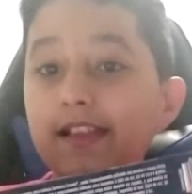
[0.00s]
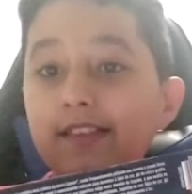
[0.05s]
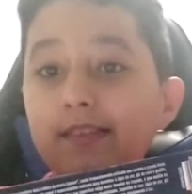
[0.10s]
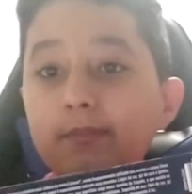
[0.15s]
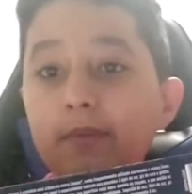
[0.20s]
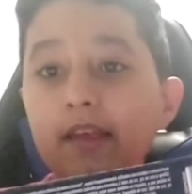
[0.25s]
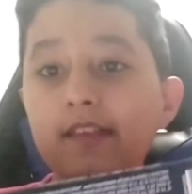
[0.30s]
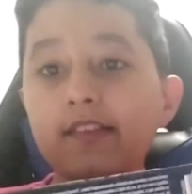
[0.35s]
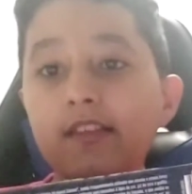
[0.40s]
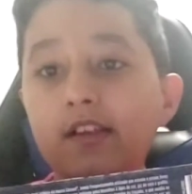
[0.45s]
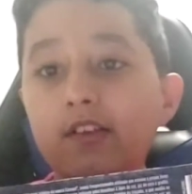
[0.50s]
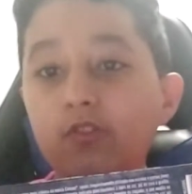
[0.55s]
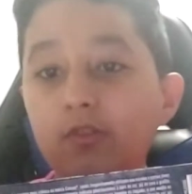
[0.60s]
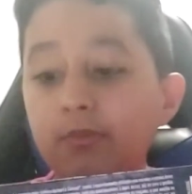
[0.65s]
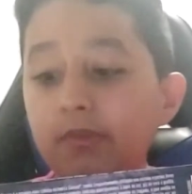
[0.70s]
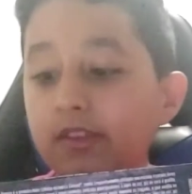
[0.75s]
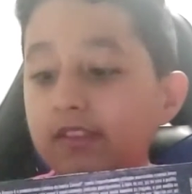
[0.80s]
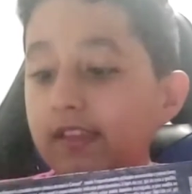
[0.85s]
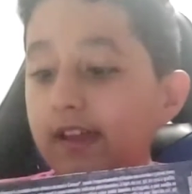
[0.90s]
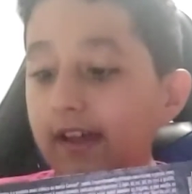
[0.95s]
das mais
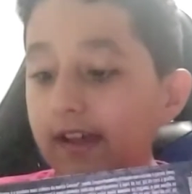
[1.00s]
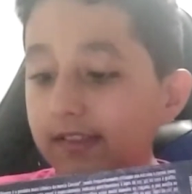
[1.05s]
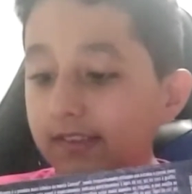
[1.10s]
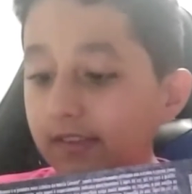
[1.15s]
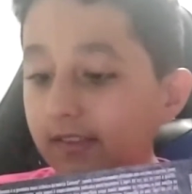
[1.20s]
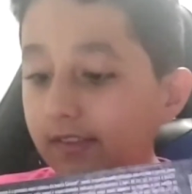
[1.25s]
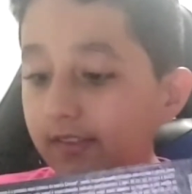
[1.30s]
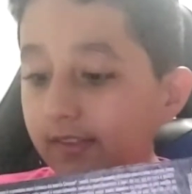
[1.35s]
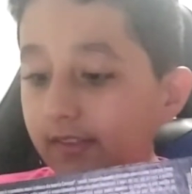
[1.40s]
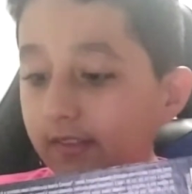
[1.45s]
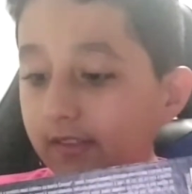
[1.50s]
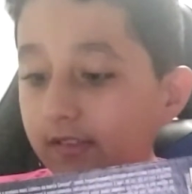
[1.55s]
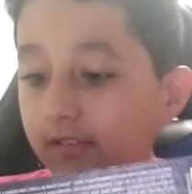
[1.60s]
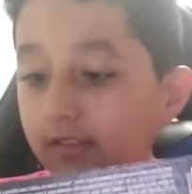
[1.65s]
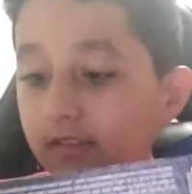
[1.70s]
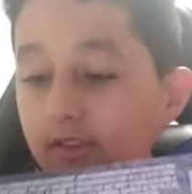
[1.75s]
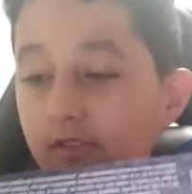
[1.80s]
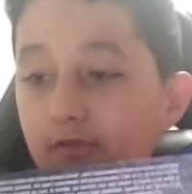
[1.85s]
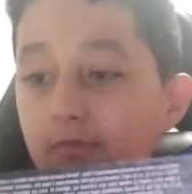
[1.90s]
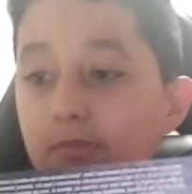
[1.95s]
recomendadas,
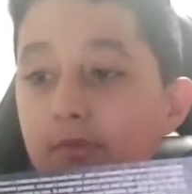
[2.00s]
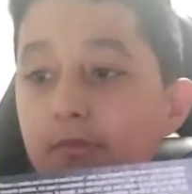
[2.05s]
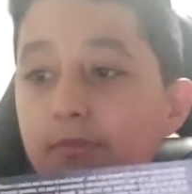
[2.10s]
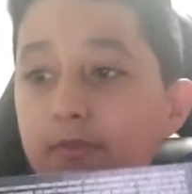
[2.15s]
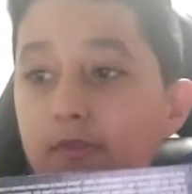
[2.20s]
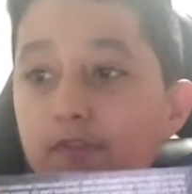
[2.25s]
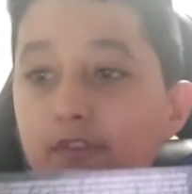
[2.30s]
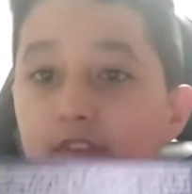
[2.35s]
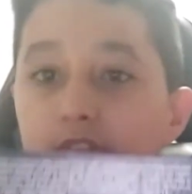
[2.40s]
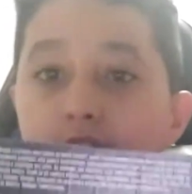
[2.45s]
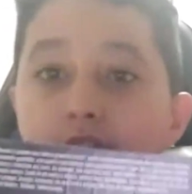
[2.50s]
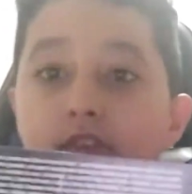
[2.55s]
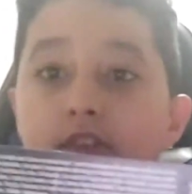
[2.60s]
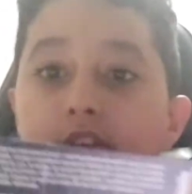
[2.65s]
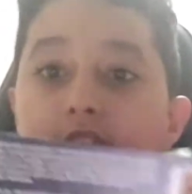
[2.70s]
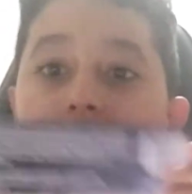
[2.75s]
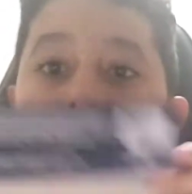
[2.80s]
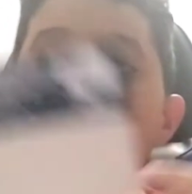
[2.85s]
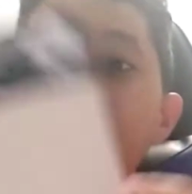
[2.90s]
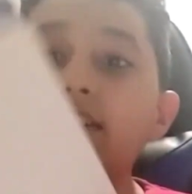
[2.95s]
que o meu
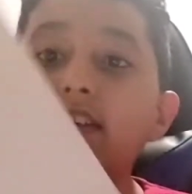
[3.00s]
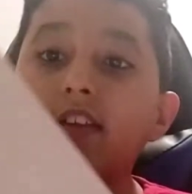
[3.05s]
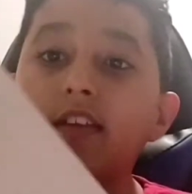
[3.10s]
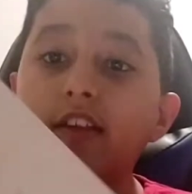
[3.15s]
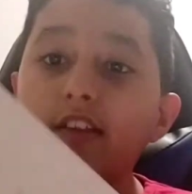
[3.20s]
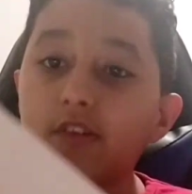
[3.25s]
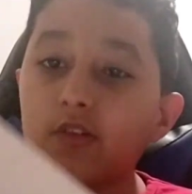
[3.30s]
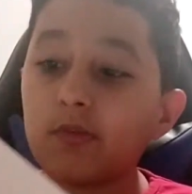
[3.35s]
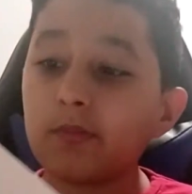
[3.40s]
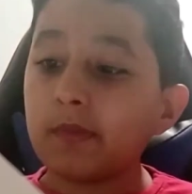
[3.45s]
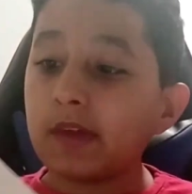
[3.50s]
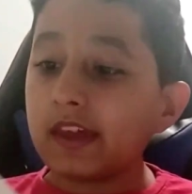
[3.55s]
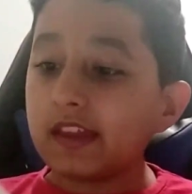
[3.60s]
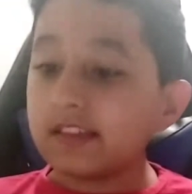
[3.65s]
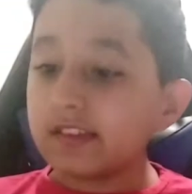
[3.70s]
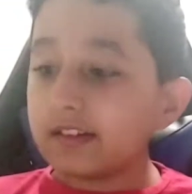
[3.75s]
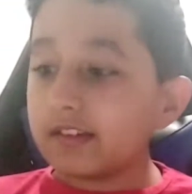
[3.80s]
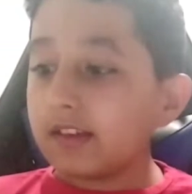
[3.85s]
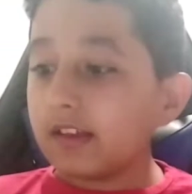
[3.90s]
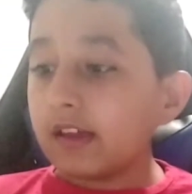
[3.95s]
professor, ele
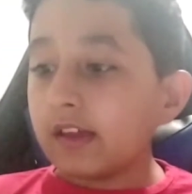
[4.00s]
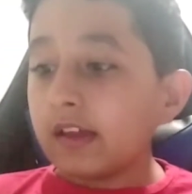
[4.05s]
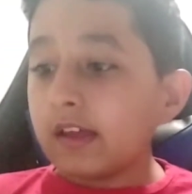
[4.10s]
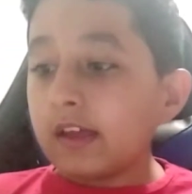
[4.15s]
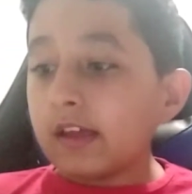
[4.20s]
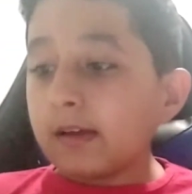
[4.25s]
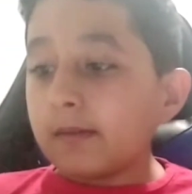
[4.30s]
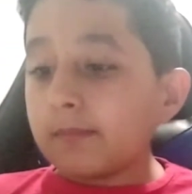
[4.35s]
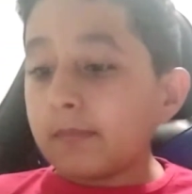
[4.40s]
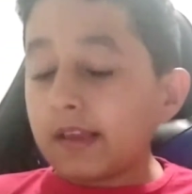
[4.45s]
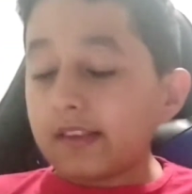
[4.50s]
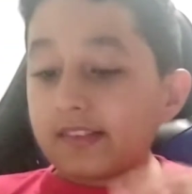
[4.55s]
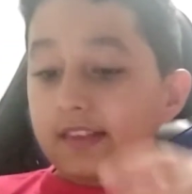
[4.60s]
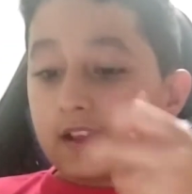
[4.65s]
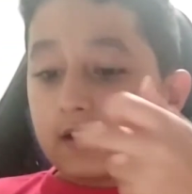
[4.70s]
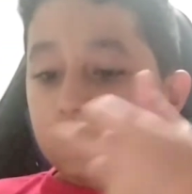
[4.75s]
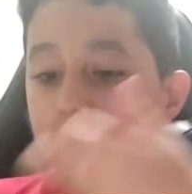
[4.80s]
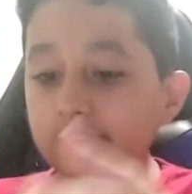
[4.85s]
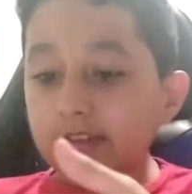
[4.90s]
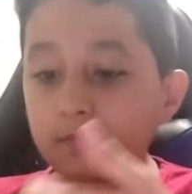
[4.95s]
recomenda, mas
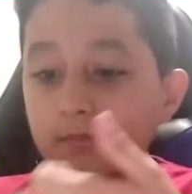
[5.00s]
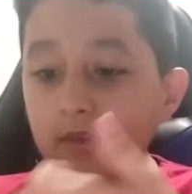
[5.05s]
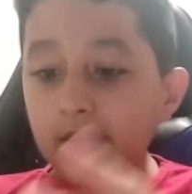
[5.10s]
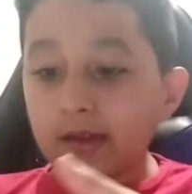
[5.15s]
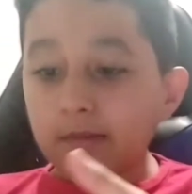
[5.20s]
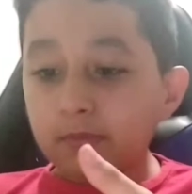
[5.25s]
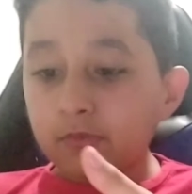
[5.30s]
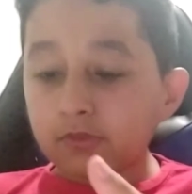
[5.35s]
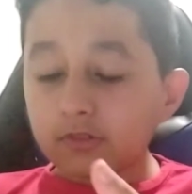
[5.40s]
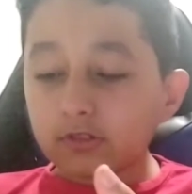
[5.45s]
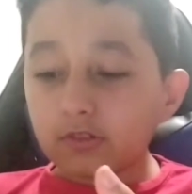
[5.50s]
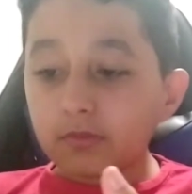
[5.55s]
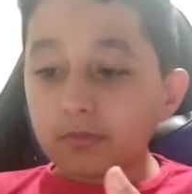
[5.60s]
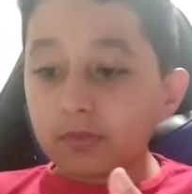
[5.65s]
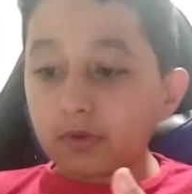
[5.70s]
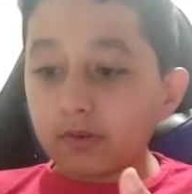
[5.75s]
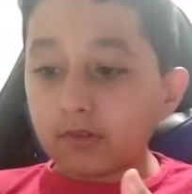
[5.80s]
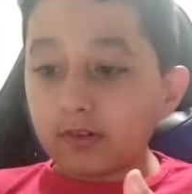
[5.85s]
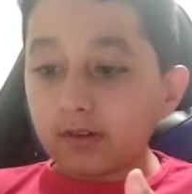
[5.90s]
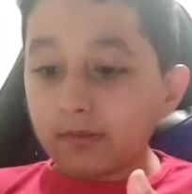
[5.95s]
ela também é muito
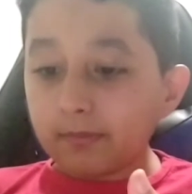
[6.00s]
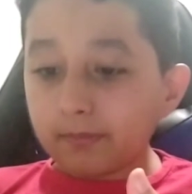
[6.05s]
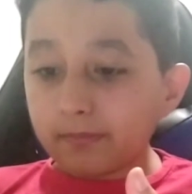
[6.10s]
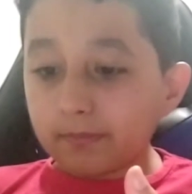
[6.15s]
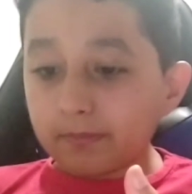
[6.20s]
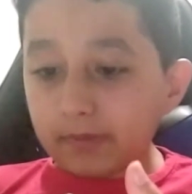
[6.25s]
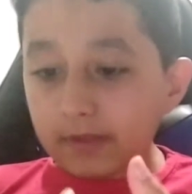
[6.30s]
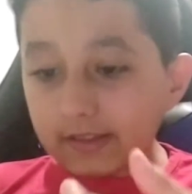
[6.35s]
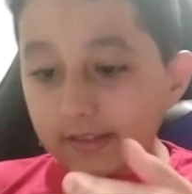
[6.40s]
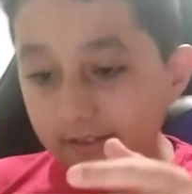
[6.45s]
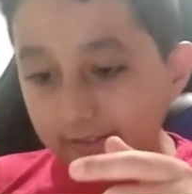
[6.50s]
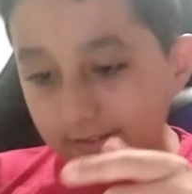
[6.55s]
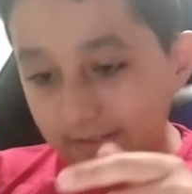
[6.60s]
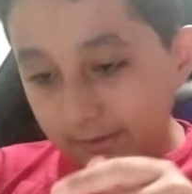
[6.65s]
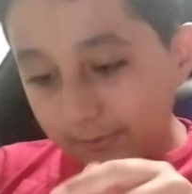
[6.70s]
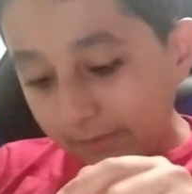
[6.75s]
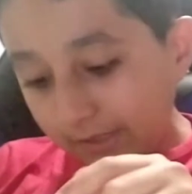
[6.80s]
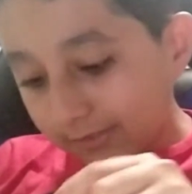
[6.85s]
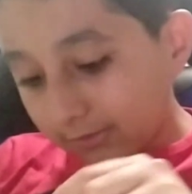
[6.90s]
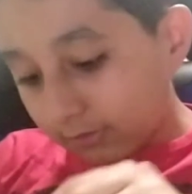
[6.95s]
boa pela
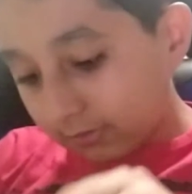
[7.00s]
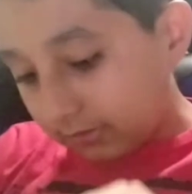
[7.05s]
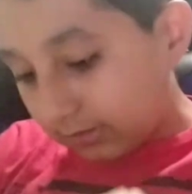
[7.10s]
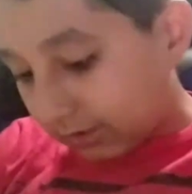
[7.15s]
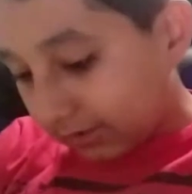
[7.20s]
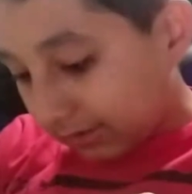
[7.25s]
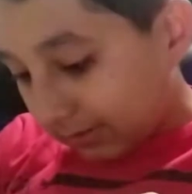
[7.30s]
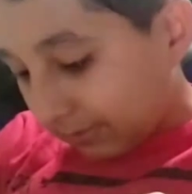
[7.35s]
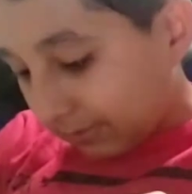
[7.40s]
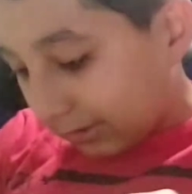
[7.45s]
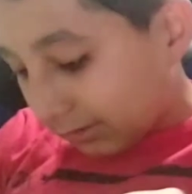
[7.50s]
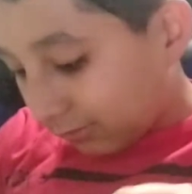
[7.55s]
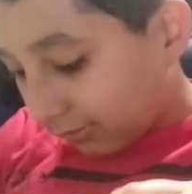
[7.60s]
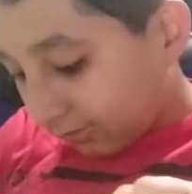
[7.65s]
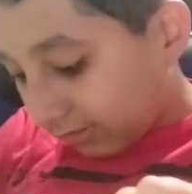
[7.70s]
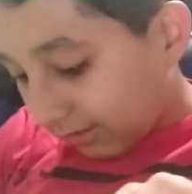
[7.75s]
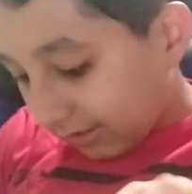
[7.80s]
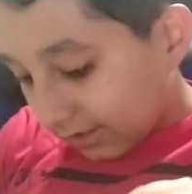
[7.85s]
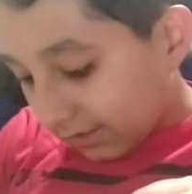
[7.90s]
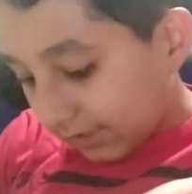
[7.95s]
gramatura. A
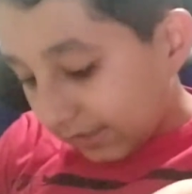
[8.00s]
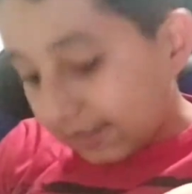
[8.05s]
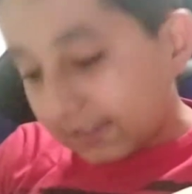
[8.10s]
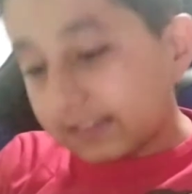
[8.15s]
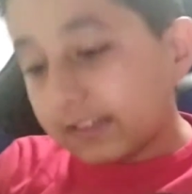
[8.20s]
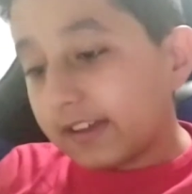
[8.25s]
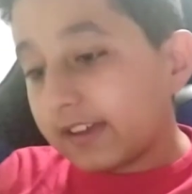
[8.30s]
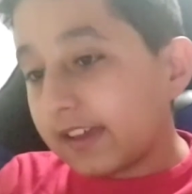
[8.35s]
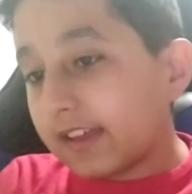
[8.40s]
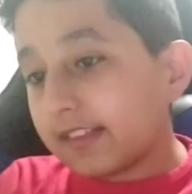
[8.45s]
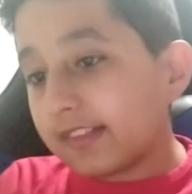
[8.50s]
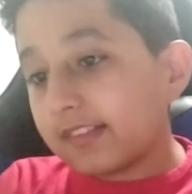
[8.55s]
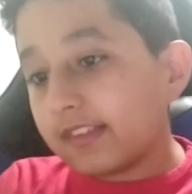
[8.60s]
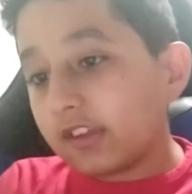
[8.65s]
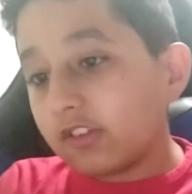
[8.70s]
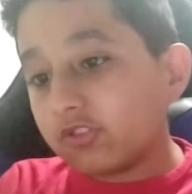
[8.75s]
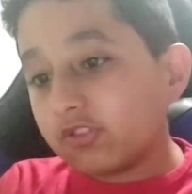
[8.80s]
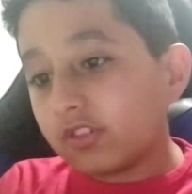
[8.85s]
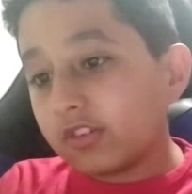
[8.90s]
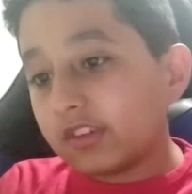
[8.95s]
gramatura dela é
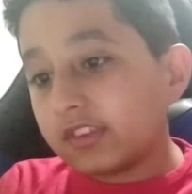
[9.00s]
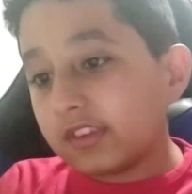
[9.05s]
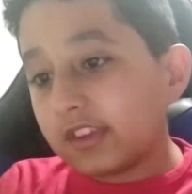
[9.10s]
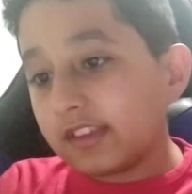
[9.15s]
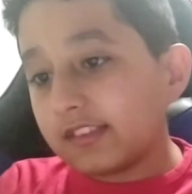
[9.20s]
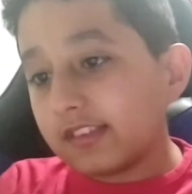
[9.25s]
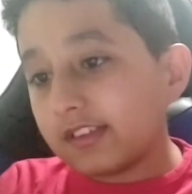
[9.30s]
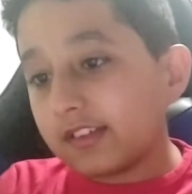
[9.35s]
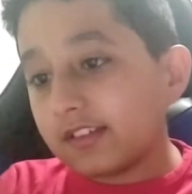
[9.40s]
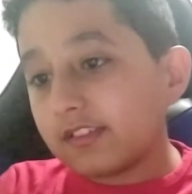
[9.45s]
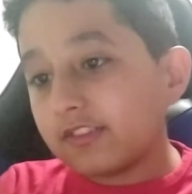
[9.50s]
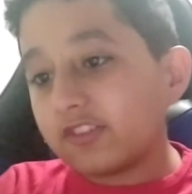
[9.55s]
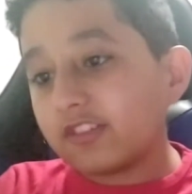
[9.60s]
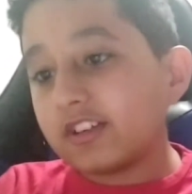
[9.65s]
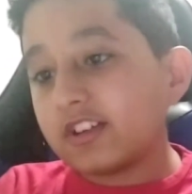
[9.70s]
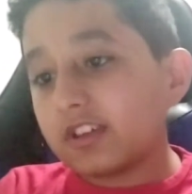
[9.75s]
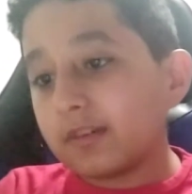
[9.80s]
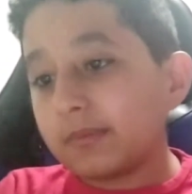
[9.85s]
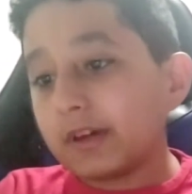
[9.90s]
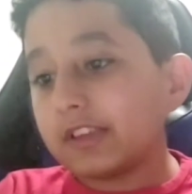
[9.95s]
180 de
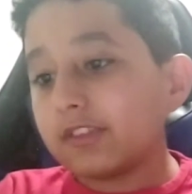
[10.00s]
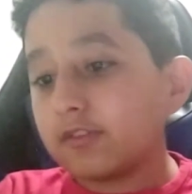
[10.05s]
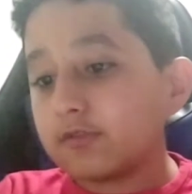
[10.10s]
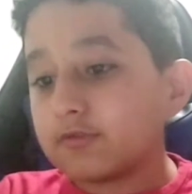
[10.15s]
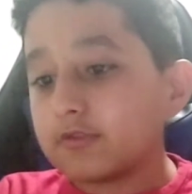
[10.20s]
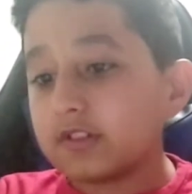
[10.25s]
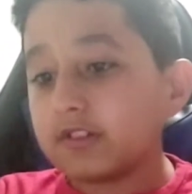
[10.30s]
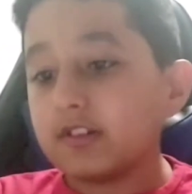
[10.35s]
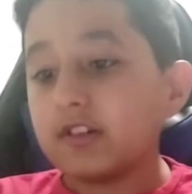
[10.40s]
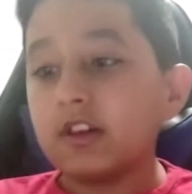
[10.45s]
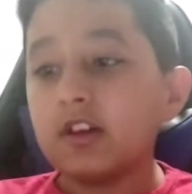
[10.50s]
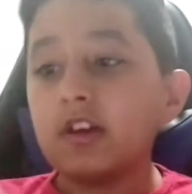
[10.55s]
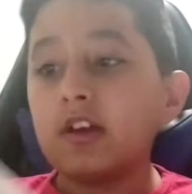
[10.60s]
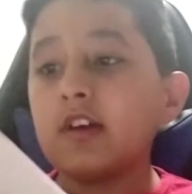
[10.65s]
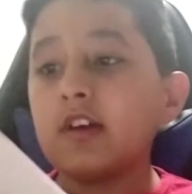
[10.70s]
gramatura.